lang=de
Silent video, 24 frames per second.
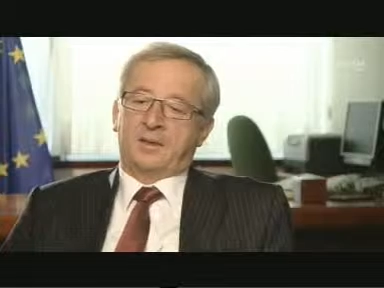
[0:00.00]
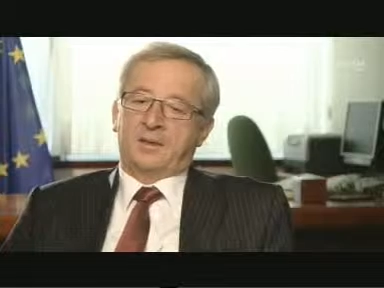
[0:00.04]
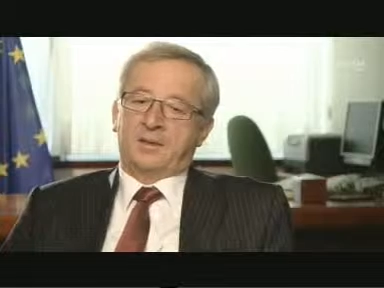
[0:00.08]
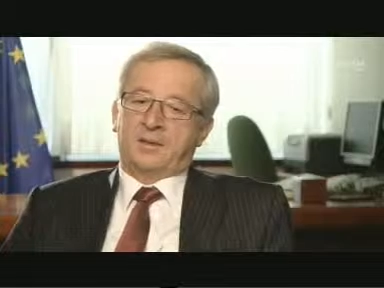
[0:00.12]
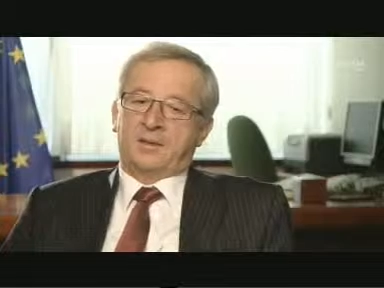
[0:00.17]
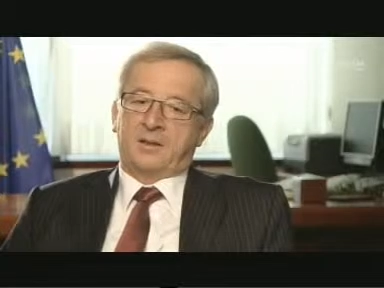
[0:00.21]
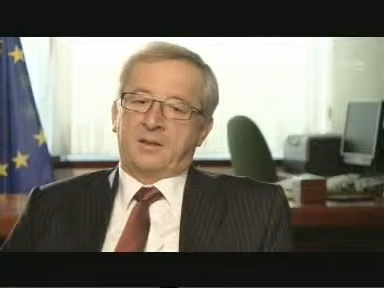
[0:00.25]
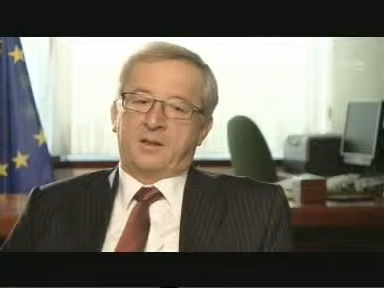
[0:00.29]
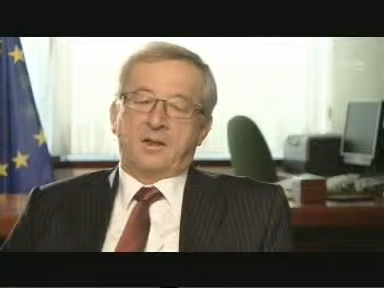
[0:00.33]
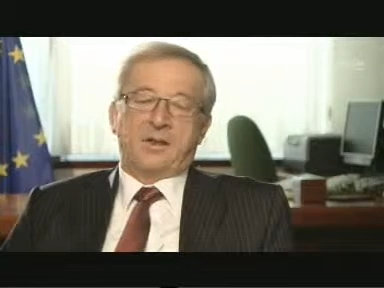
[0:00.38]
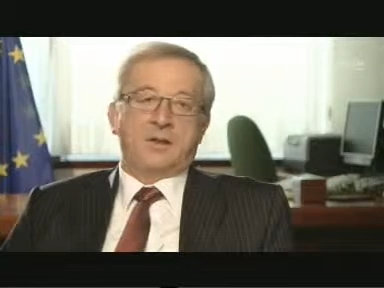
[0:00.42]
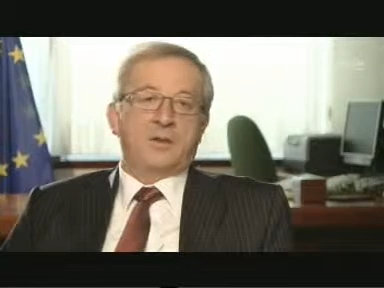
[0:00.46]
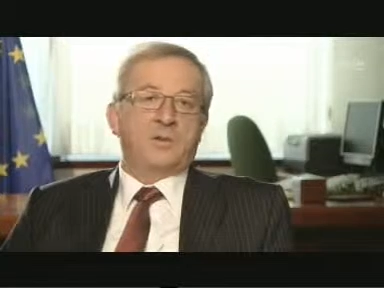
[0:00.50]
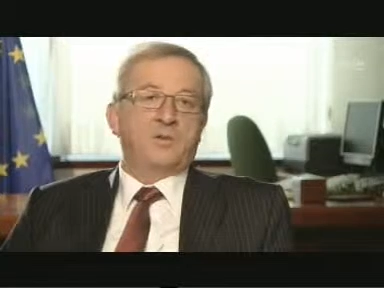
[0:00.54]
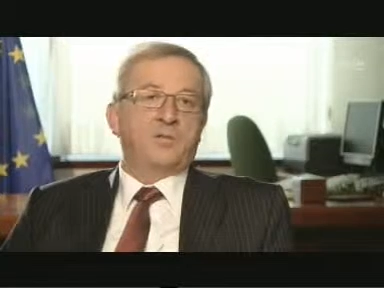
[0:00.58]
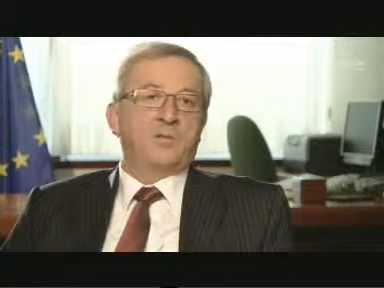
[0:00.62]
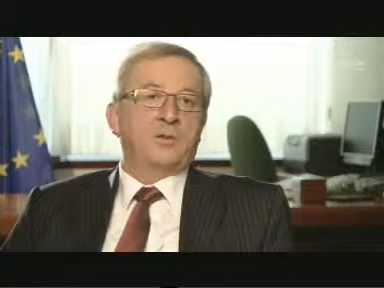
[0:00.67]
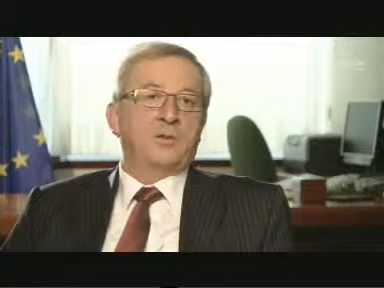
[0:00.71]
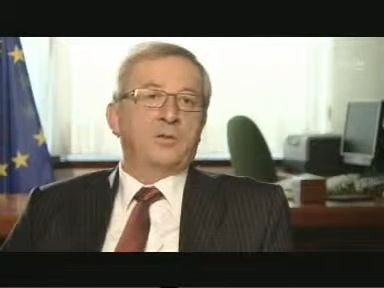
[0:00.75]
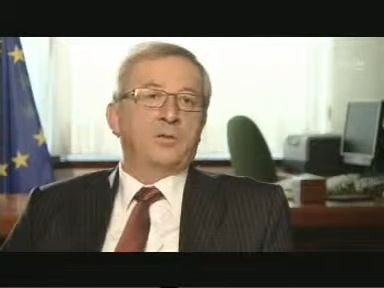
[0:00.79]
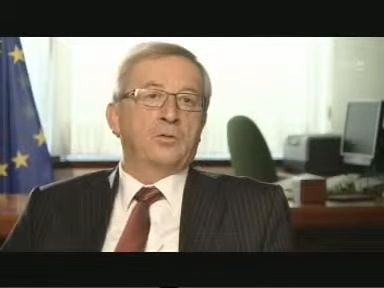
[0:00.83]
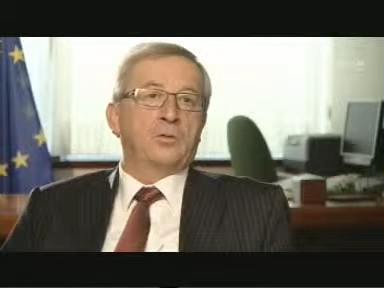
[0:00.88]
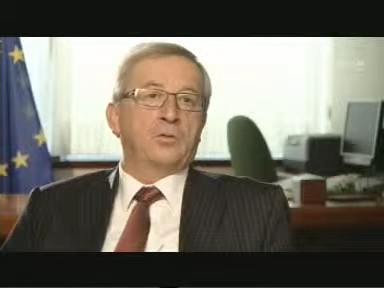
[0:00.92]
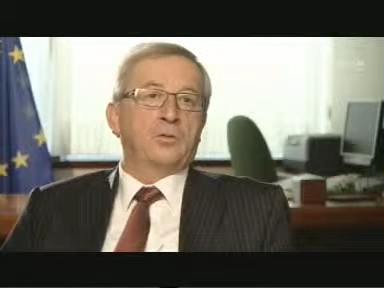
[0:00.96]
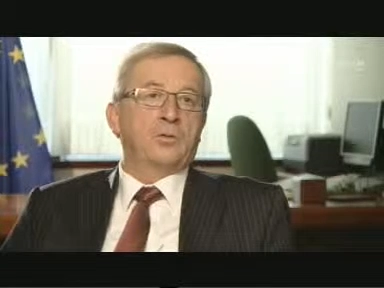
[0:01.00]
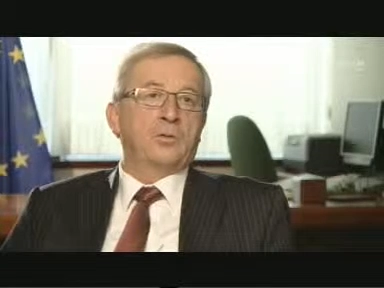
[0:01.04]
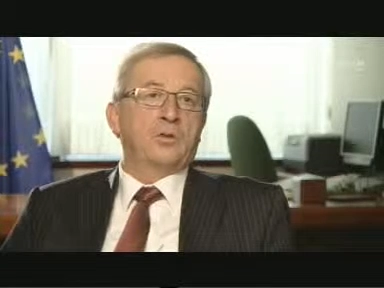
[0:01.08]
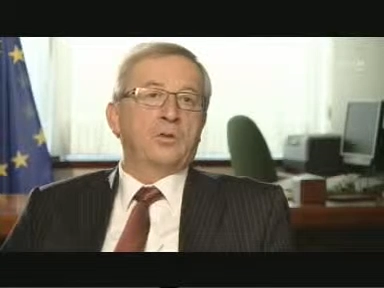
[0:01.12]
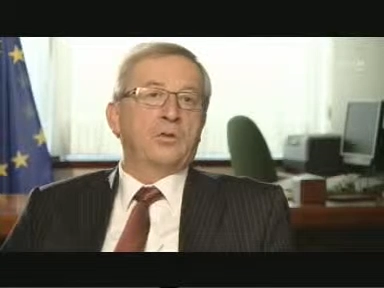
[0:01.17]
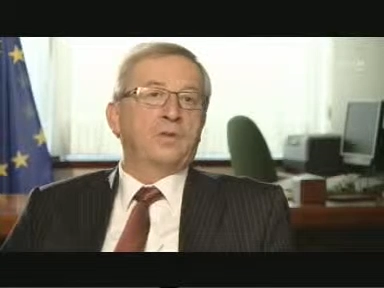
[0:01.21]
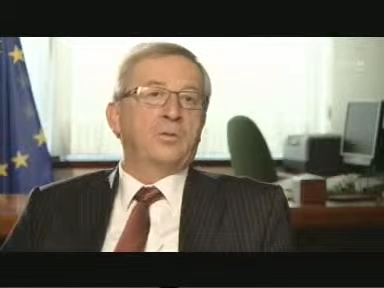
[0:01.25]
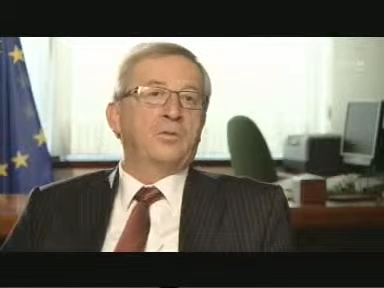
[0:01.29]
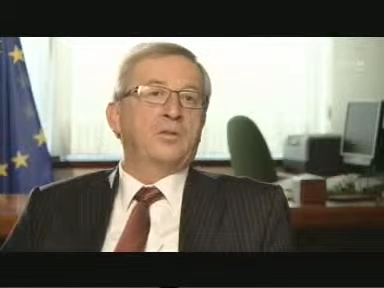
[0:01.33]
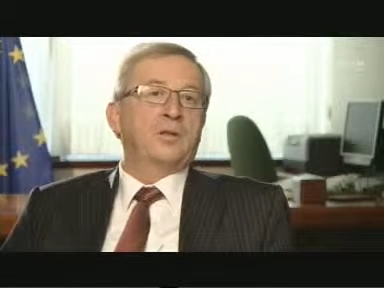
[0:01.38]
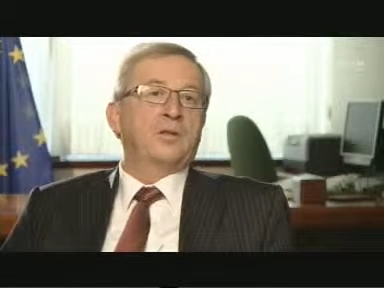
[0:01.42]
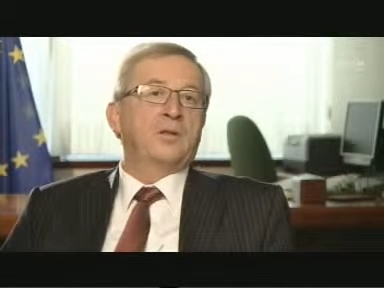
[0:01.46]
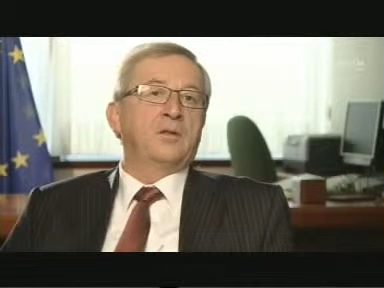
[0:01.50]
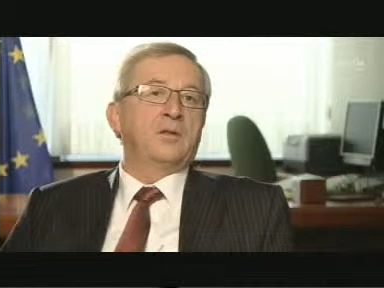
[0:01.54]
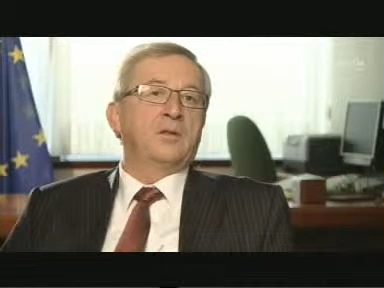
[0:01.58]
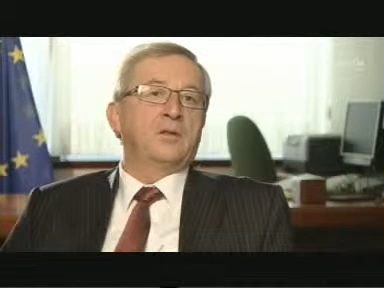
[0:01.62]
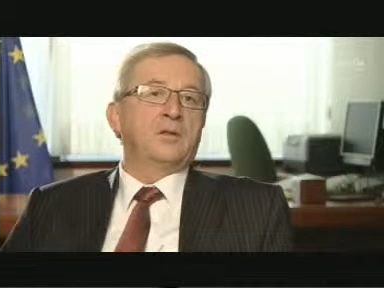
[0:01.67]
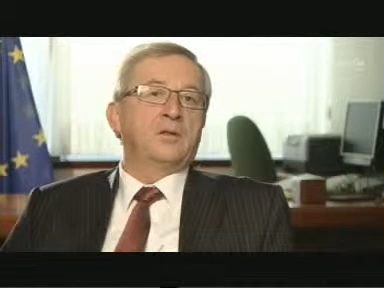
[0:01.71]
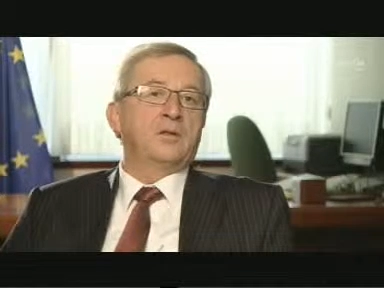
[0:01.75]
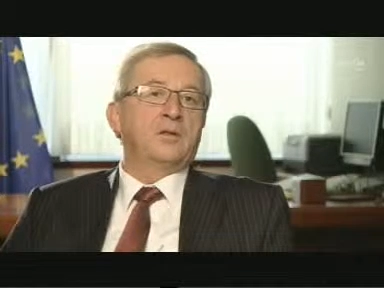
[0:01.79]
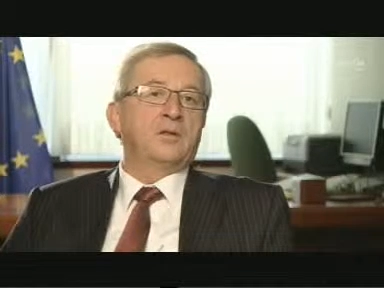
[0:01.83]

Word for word: äh, heranbildet oder dementiere